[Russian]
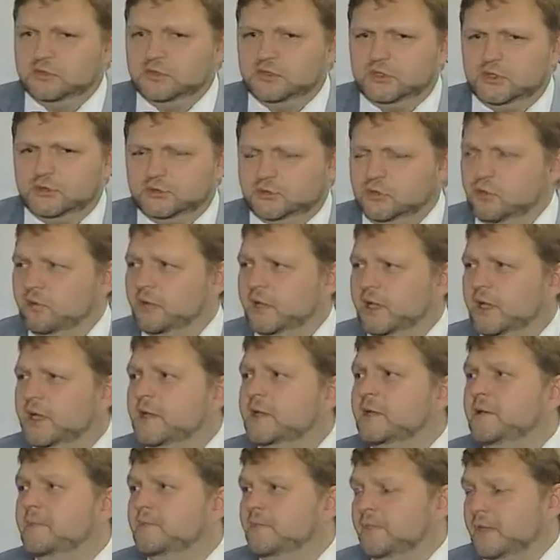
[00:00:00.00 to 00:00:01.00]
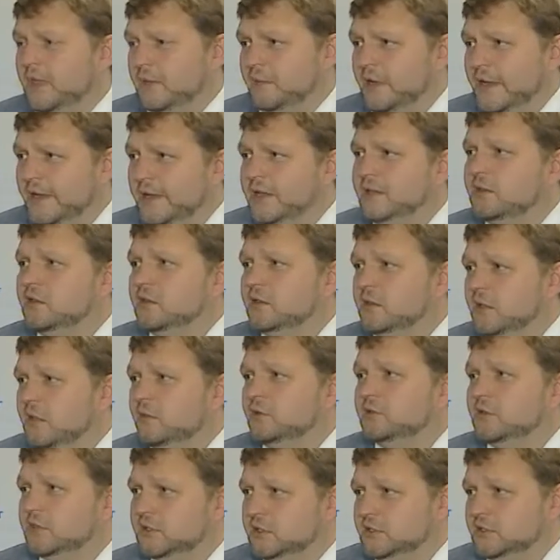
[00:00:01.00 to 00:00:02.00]
на условиях там, аренды, да,
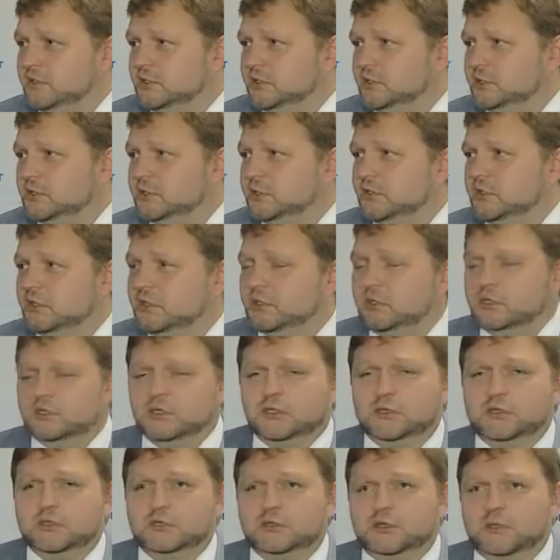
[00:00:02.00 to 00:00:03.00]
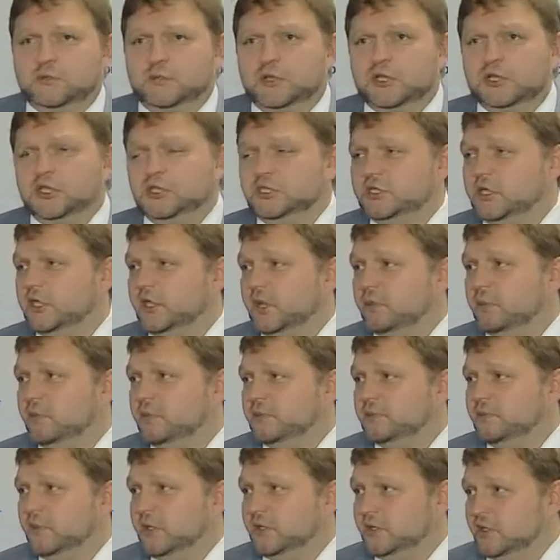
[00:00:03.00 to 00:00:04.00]
вот это значит, э, там, практически ну,
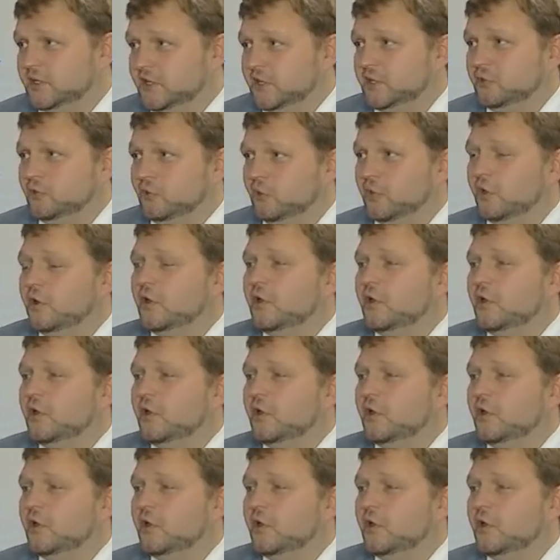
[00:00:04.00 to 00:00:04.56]
бесплатной, да, но